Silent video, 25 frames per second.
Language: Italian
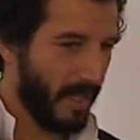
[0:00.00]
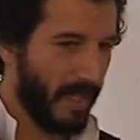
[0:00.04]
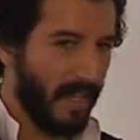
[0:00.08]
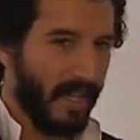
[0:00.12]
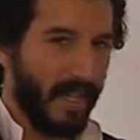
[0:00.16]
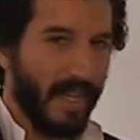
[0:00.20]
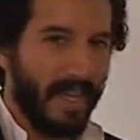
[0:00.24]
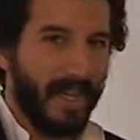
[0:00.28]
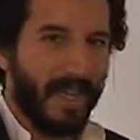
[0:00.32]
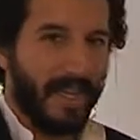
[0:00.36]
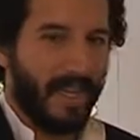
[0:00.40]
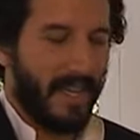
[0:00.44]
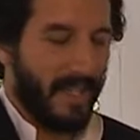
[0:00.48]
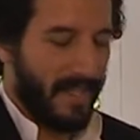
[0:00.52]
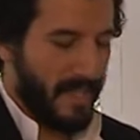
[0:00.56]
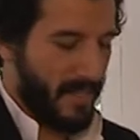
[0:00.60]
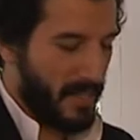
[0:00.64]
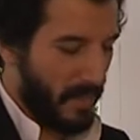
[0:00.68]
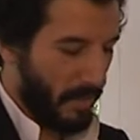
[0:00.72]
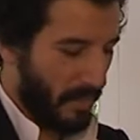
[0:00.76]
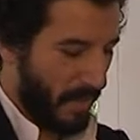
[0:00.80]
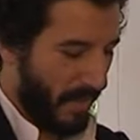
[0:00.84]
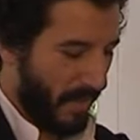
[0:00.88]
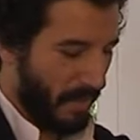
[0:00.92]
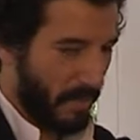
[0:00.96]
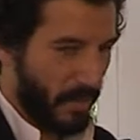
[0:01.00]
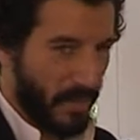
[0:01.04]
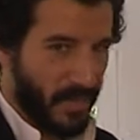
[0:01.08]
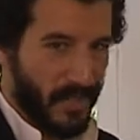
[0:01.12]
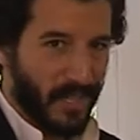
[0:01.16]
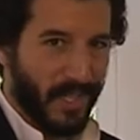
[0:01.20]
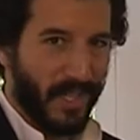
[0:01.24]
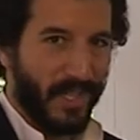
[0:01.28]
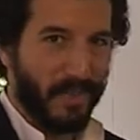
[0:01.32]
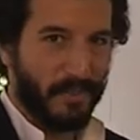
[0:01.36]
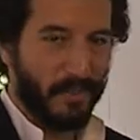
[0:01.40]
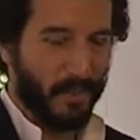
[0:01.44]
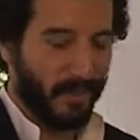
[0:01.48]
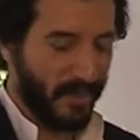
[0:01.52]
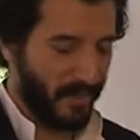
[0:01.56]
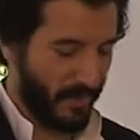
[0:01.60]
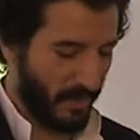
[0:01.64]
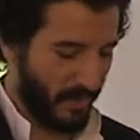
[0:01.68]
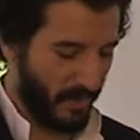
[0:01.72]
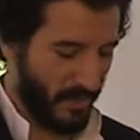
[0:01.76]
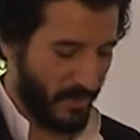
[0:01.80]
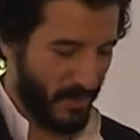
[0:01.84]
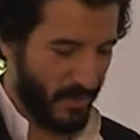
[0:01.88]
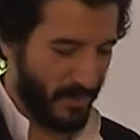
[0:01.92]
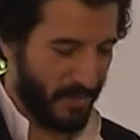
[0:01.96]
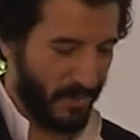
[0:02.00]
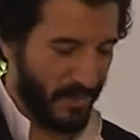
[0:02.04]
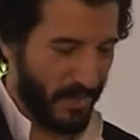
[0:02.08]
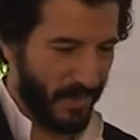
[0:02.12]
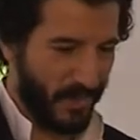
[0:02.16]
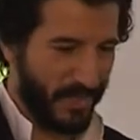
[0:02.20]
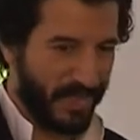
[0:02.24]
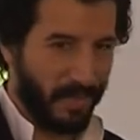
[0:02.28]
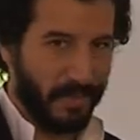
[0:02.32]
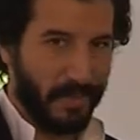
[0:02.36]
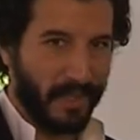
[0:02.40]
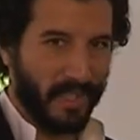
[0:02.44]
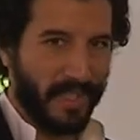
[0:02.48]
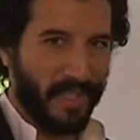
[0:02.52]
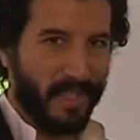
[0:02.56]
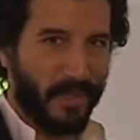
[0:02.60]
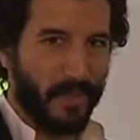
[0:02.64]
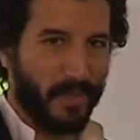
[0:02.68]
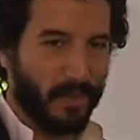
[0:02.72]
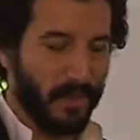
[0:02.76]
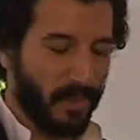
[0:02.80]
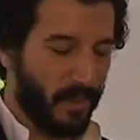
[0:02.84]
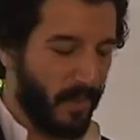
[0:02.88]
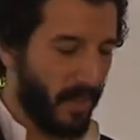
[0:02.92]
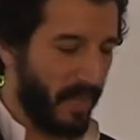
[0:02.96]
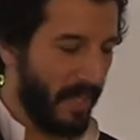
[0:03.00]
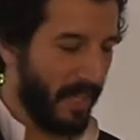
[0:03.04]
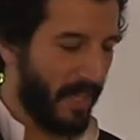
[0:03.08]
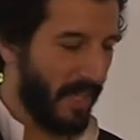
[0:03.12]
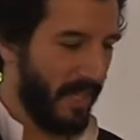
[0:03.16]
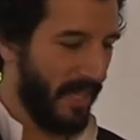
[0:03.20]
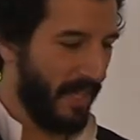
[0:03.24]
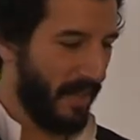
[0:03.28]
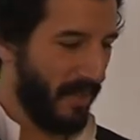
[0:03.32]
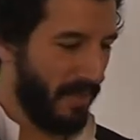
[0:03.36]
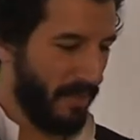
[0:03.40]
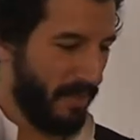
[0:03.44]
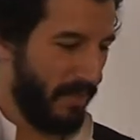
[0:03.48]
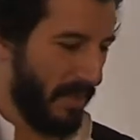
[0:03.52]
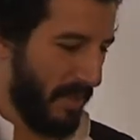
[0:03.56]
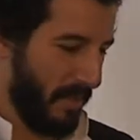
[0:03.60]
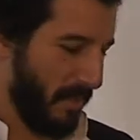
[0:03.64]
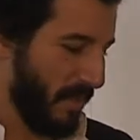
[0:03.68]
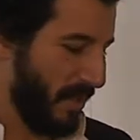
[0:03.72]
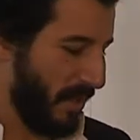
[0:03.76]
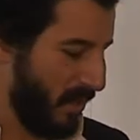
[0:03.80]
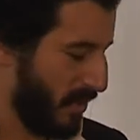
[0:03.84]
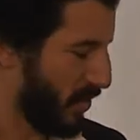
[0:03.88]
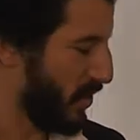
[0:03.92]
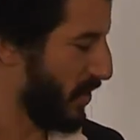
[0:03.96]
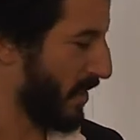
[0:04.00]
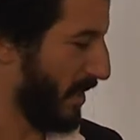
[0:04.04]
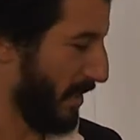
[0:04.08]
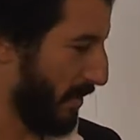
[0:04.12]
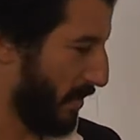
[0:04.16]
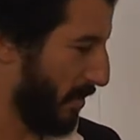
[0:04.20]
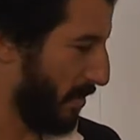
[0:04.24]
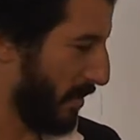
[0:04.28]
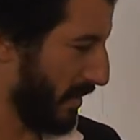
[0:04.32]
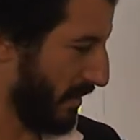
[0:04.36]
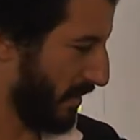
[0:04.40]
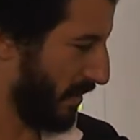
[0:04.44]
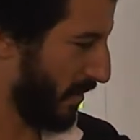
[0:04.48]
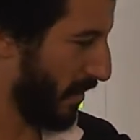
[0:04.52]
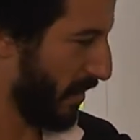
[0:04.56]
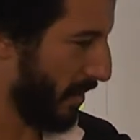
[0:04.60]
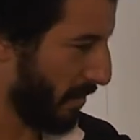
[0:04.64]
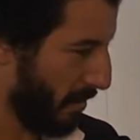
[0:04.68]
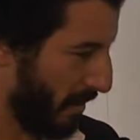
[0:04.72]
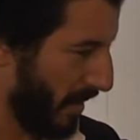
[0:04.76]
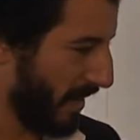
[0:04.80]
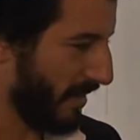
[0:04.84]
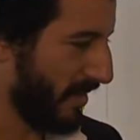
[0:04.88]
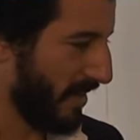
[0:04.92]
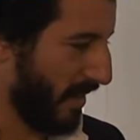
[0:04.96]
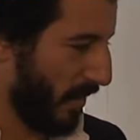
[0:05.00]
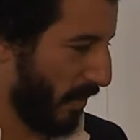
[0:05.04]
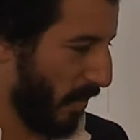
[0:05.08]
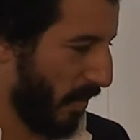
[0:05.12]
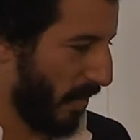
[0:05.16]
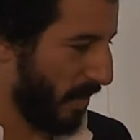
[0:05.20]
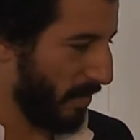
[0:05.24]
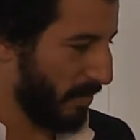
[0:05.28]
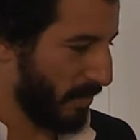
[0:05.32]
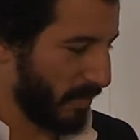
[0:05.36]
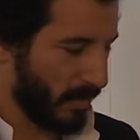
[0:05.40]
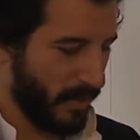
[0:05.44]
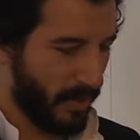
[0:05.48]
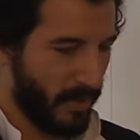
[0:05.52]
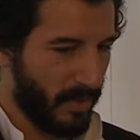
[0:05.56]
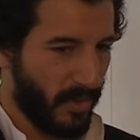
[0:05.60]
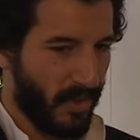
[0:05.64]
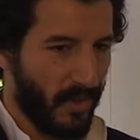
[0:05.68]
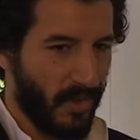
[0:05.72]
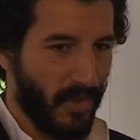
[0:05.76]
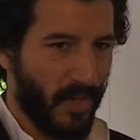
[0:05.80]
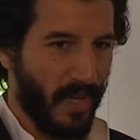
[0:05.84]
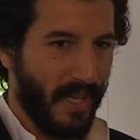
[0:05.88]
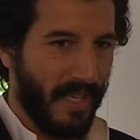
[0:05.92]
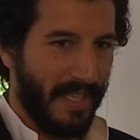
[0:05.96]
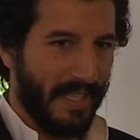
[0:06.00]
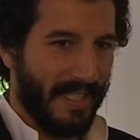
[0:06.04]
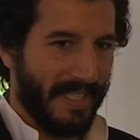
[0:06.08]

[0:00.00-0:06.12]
Eh, insomma l'emozione è molto forte perché comunque il film io ci tenevo particolarmente, il ruolo è molto